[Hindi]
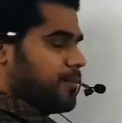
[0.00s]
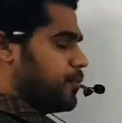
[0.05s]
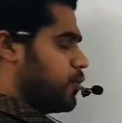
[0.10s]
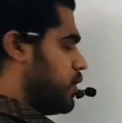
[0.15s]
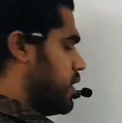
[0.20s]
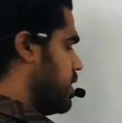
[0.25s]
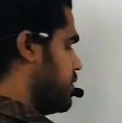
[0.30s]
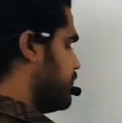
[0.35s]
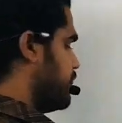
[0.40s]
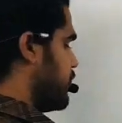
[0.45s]

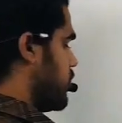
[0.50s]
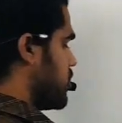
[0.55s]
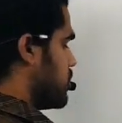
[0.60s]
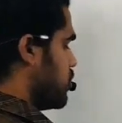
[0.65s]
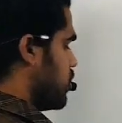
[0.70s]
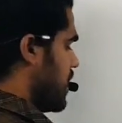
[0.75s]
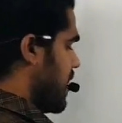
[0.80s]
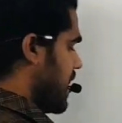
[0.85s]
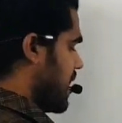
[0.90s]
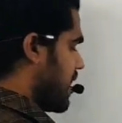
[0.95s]
आपको एक
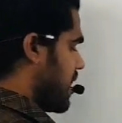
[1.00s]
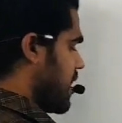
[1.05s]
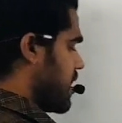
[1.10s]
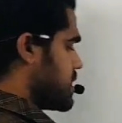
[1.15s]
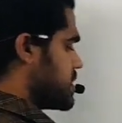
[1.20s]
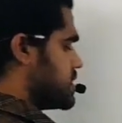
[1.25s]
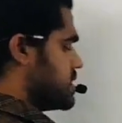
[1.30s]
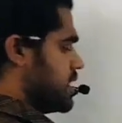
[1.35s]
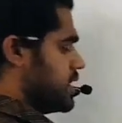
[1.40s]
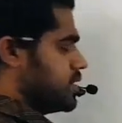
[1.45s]
फॉर्मूला
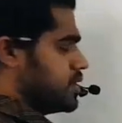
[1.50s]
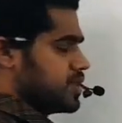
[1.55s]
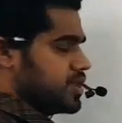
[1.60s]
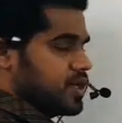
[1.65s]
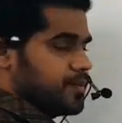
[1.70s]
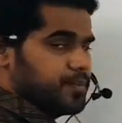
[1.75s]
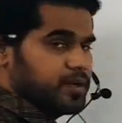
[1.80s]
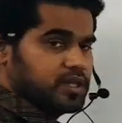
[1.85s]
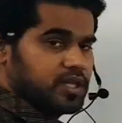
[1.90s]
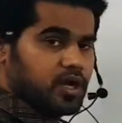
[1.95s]
क्लास टेंथ
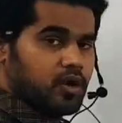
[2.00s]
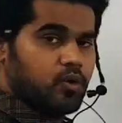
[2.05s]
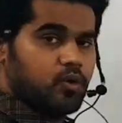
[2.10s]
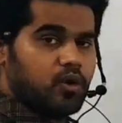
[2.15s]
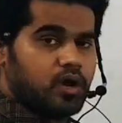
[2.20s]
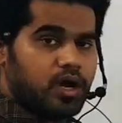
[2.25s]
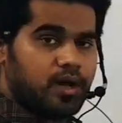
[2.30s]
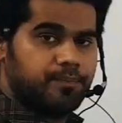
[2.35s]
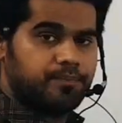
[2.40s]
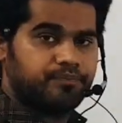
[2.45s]
से पता
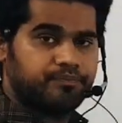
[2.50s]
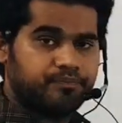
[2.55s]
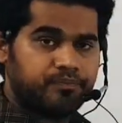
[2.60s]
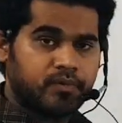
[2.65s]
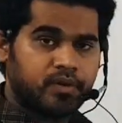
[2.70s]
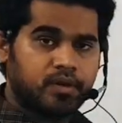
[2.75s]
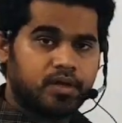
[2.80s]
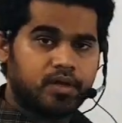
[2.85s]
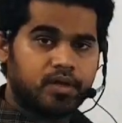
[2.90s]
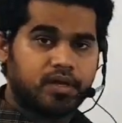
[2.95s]
होगा
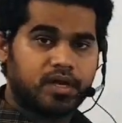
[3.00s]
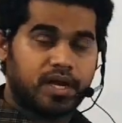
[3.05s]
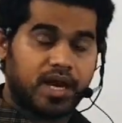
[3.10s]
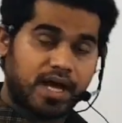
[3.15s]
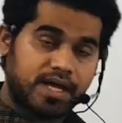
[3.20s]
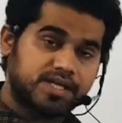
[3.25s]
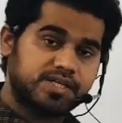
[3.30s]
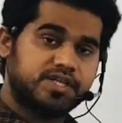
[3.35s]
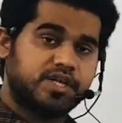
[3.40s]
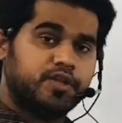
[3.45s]

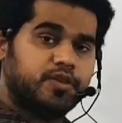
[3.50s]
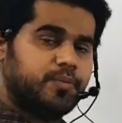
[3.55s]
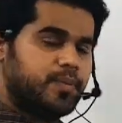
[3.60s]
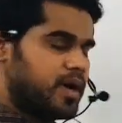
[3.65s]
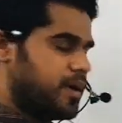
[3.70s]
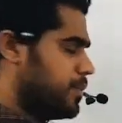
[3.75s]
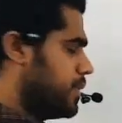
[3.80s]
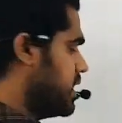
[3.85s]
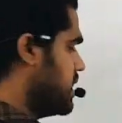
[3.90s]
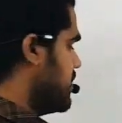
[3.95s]
क्लास टेंथ में
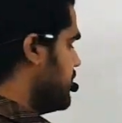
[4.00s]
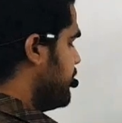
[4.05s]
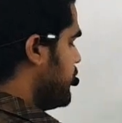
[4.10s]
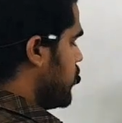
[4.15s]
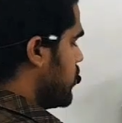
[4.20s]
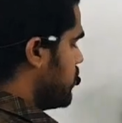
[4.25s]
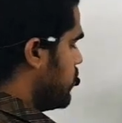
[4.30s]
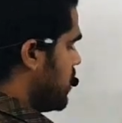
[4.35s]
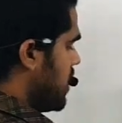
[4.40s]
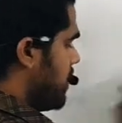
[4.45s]
हमने ये
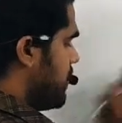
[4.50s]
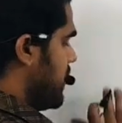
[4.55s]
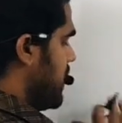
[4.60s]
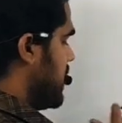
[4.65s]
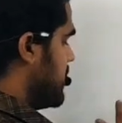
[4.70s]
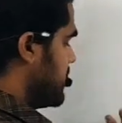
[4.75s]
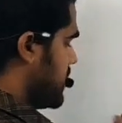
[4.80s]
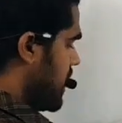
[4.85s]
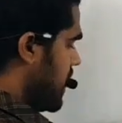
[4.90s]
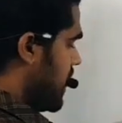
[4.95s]
फॉर्मूला
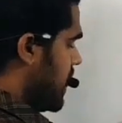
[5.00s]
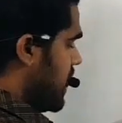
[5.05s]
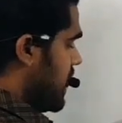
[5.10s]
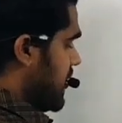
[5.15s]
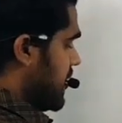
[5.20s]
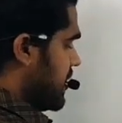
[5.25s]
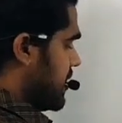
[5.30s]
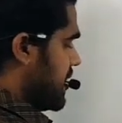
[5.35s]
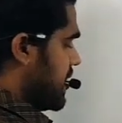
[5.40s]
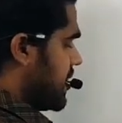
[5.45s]
पढ़ा था
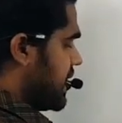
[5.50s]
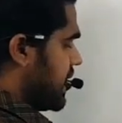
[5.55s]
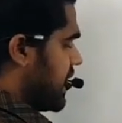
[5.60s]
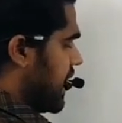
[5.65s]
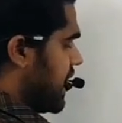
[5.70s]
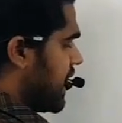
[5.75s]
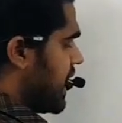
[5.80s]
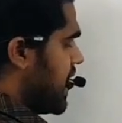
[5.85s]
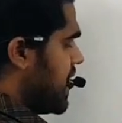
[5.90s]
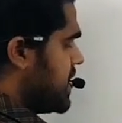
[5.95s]
कि
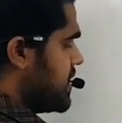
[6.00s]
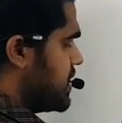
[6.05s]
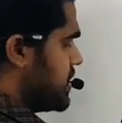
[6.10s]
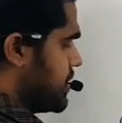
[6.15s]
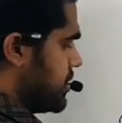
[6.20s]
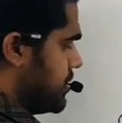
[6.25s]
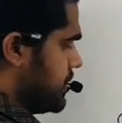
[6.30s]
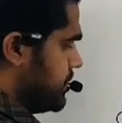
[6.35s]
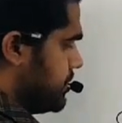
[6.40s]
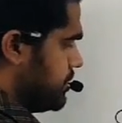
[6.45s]
करंट
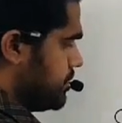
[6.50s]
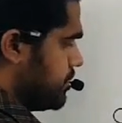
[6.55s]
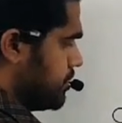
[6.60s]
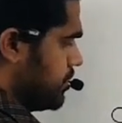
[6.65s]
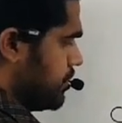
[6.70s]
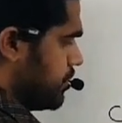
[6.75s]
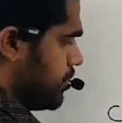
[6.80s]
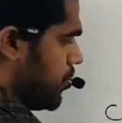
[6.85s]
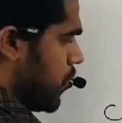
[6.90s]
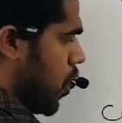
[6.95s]

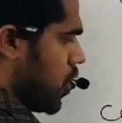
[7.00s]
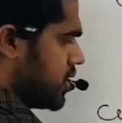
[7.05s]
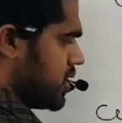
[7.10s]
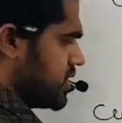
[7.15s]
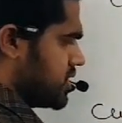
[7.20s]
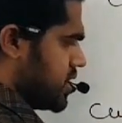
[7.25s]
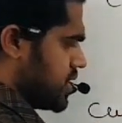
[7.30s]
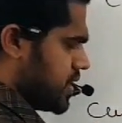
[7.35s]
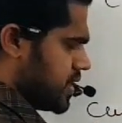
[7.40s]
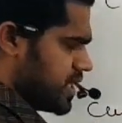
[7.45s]
बहुत
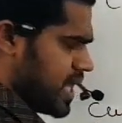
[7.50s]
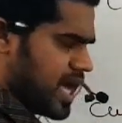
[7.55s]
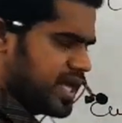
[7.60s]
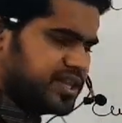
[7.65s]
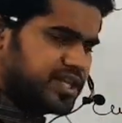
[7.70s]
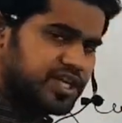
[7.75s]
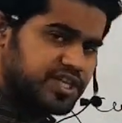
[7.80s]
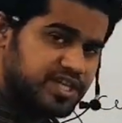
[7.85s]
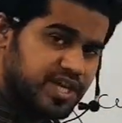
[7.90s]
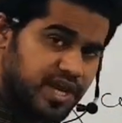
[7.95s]
अच्छे से ध्यान
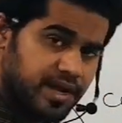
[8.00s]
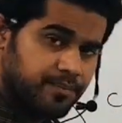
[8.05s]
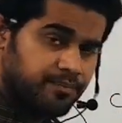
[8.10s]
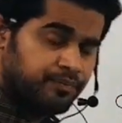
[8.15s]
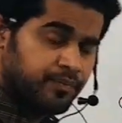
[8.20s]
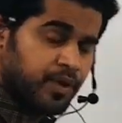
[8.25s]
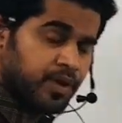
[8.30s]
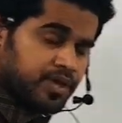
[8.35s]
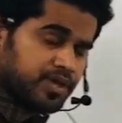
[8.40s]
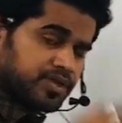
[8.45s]
दीजिए
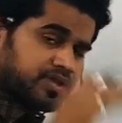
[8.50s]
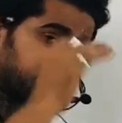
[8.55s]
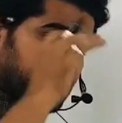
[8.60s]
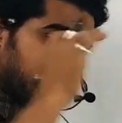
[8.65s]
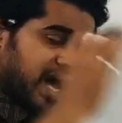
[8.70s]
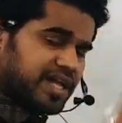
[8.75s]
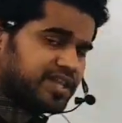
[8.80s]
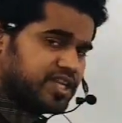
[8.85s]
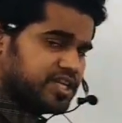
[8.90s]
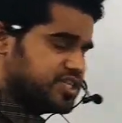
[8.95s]

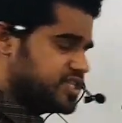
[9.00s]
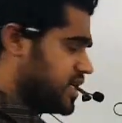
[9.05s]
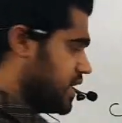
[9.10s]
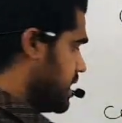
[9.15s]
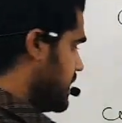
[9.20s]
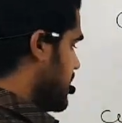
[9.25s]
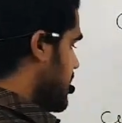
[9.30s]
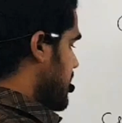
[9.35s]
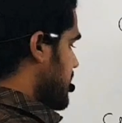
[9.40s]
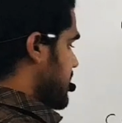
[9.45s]
ध्यान दीजिए
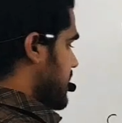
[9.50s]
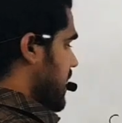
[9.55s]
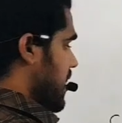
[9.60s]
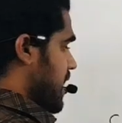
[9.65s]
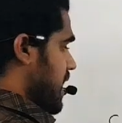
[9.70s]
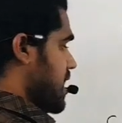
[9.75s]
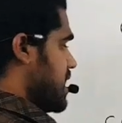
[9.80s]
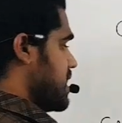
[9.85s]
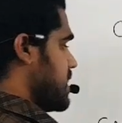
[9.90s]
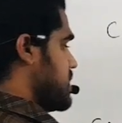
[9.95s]

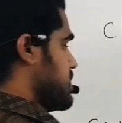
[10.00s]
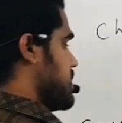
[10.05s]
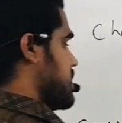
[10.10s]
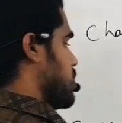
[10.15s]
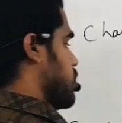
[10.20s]
करंट इज